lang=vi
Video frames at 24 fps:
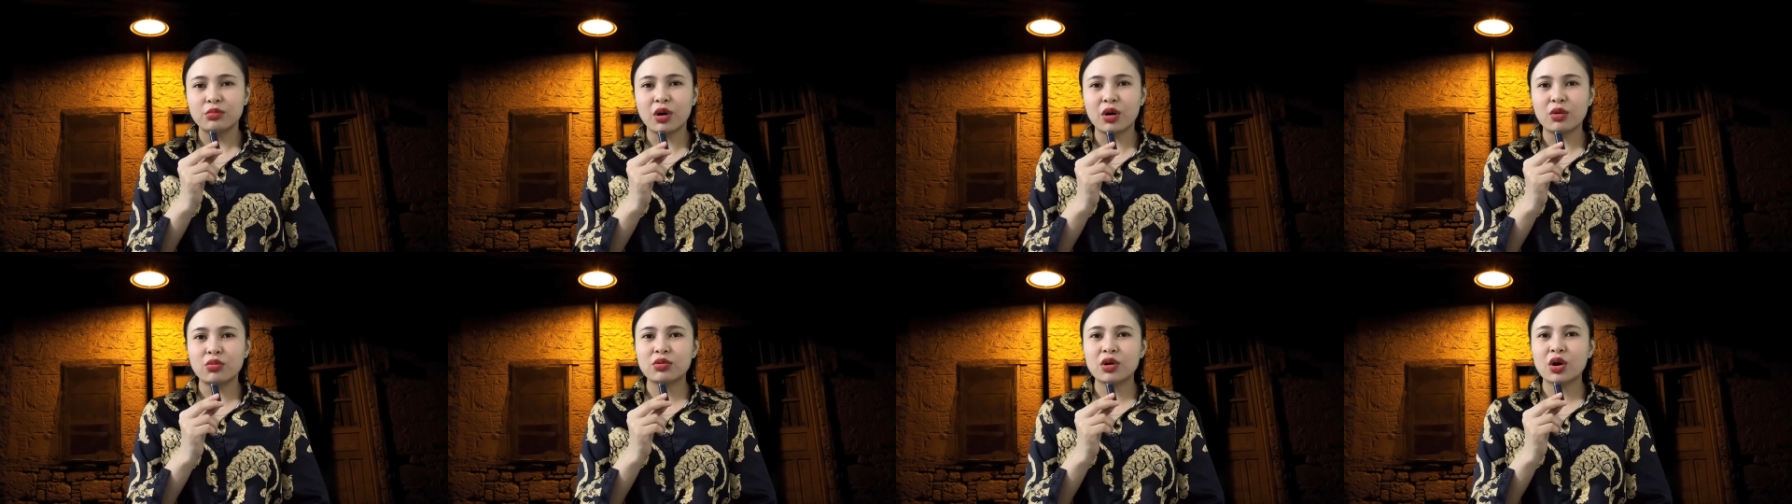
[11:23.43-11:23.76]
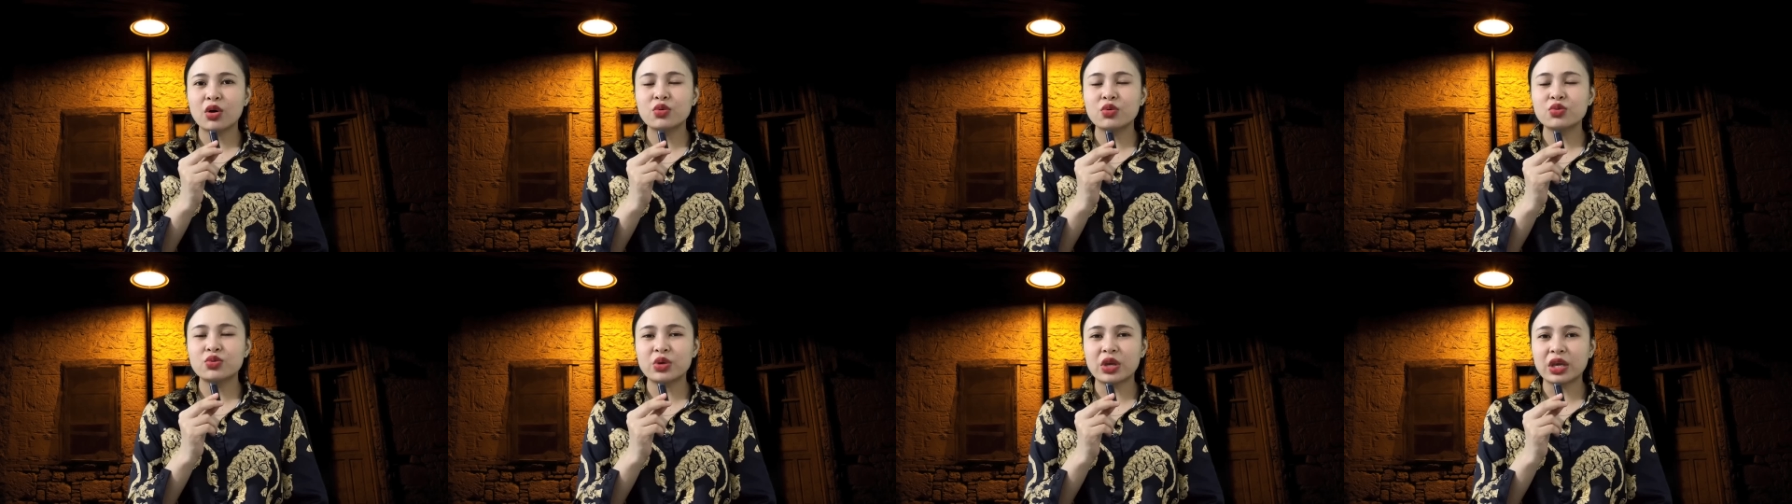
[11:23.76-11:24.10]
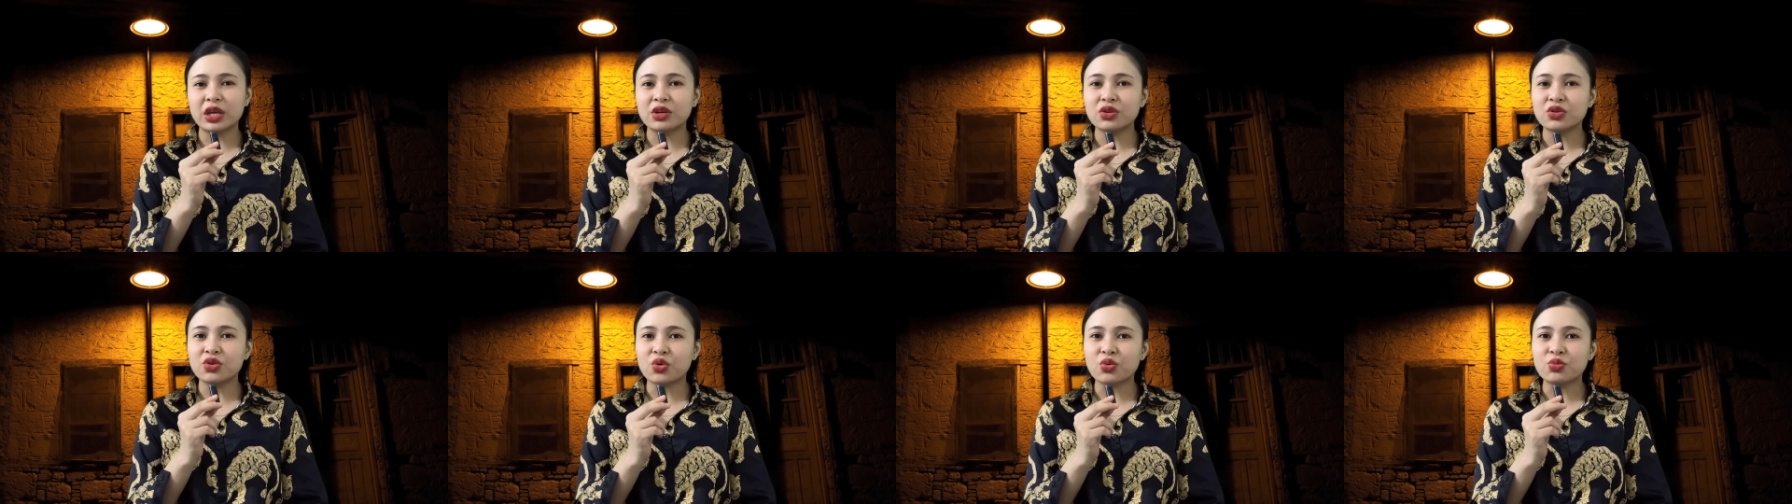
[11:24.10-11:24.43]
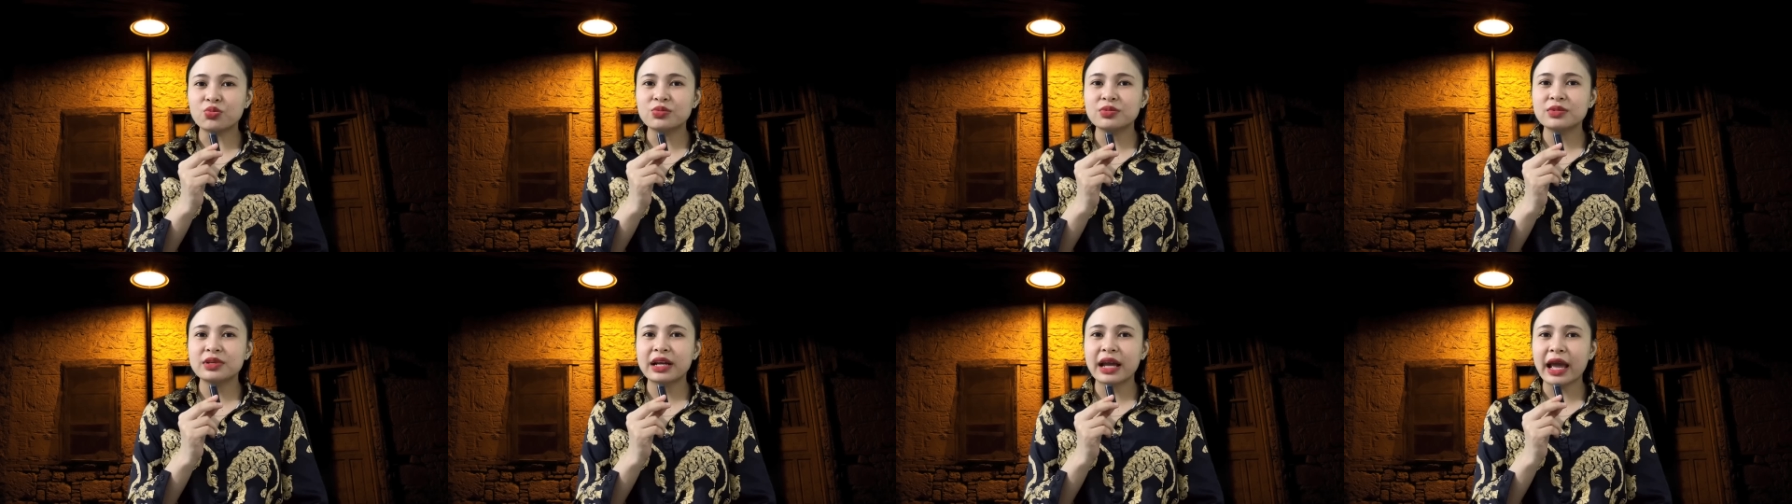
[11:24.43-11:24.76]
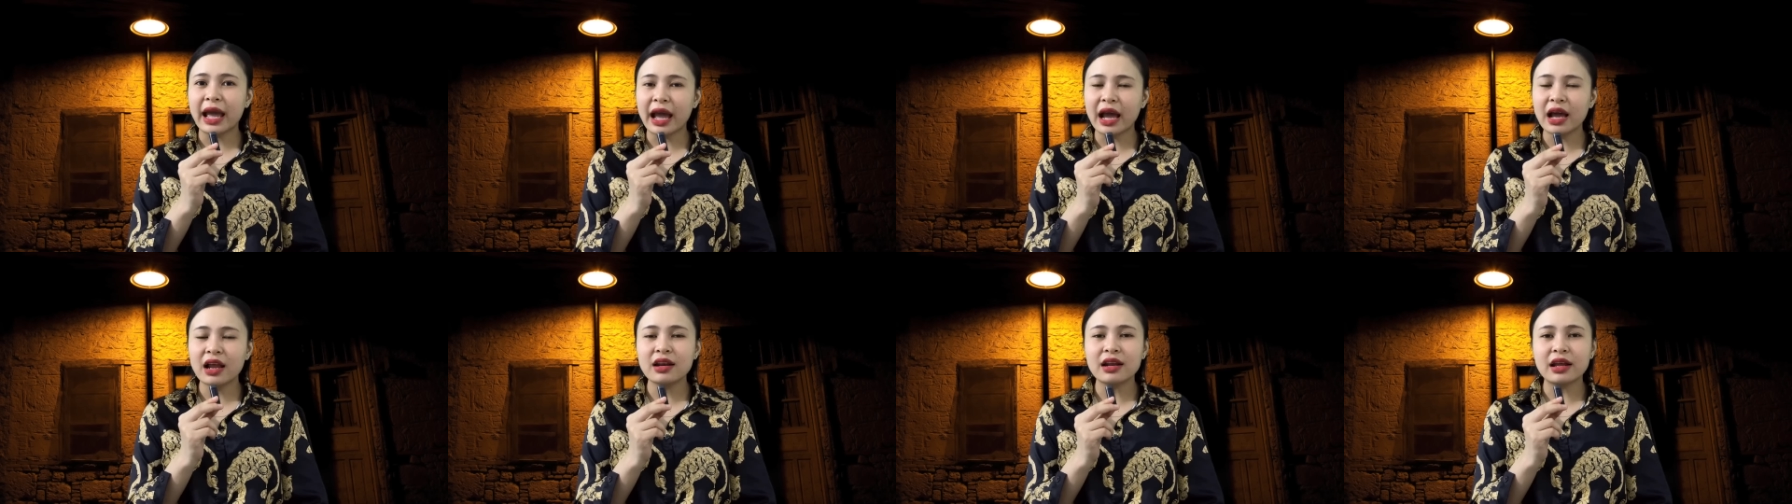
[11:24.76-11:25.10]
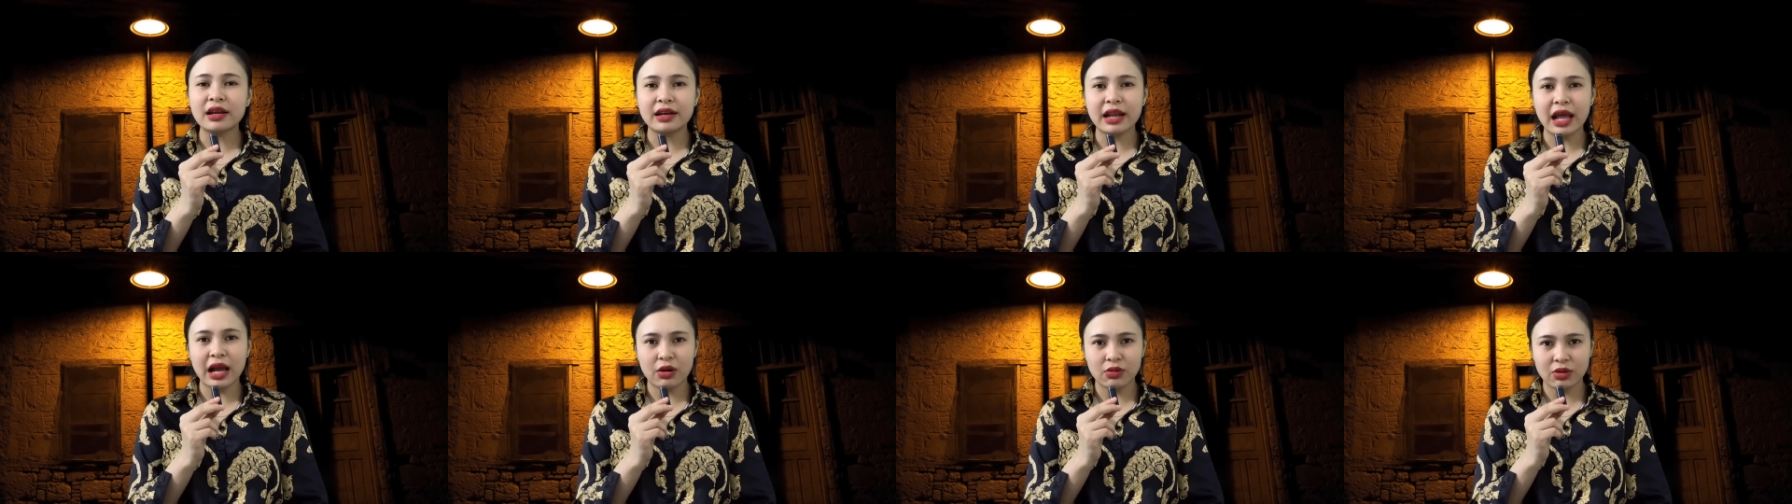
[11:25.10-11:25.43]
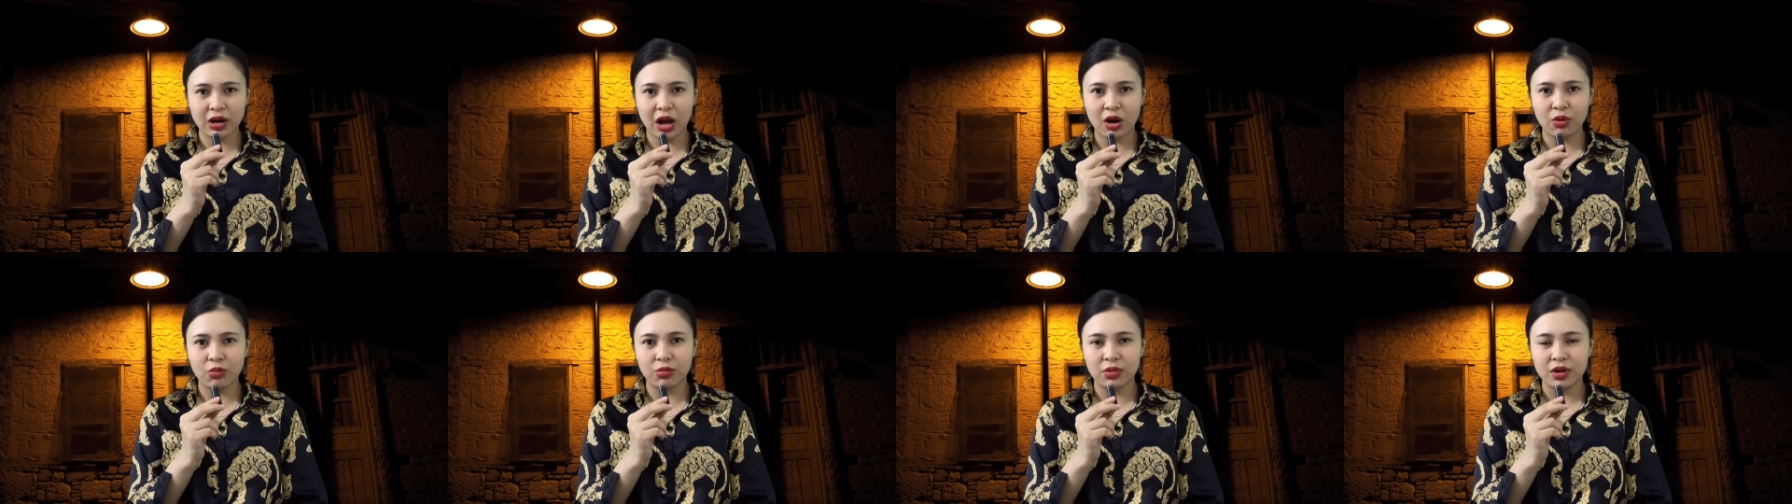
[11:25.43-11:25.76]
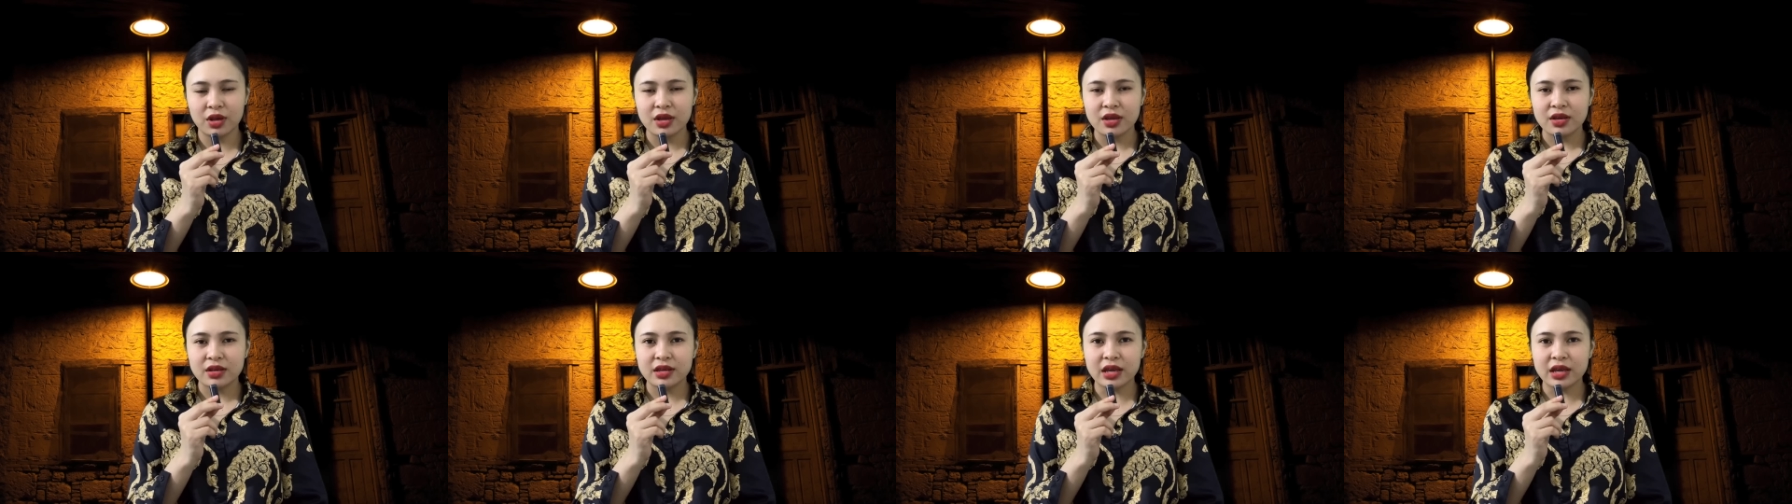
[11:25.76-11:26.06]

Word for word: Một câu chuyện cũng khá là đau lòng,